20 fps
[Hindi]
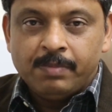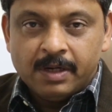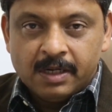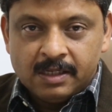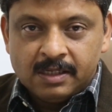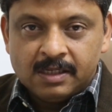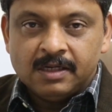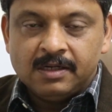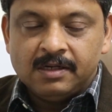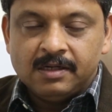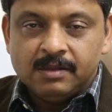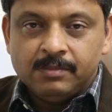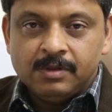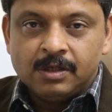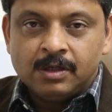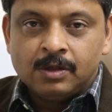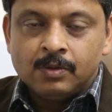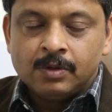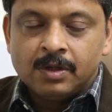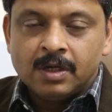पेट की टीबी
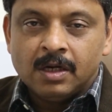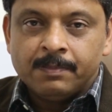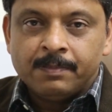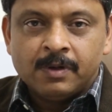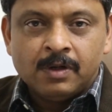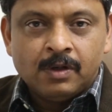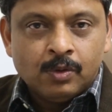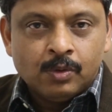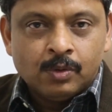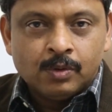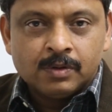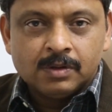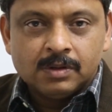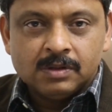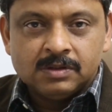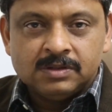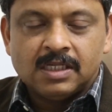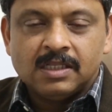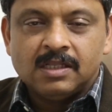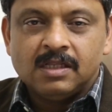क्योंकि अपन लोग
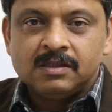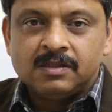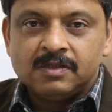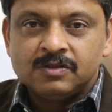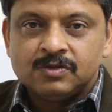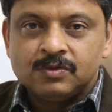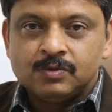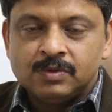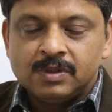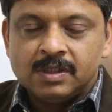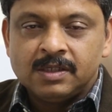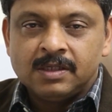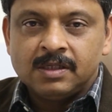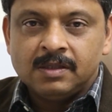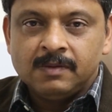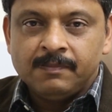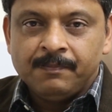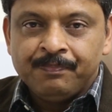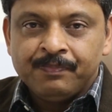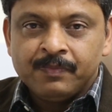ज़्यादातर सुनते
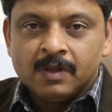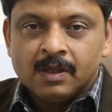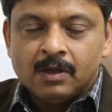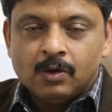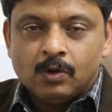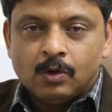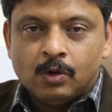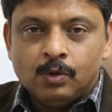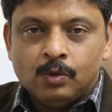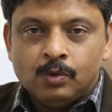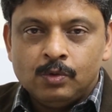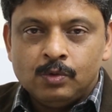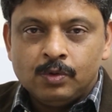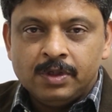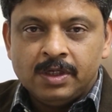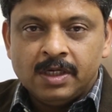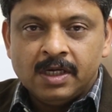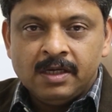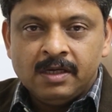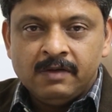हैं और लोगों को
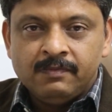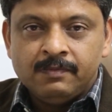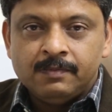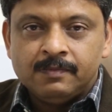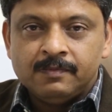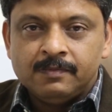यही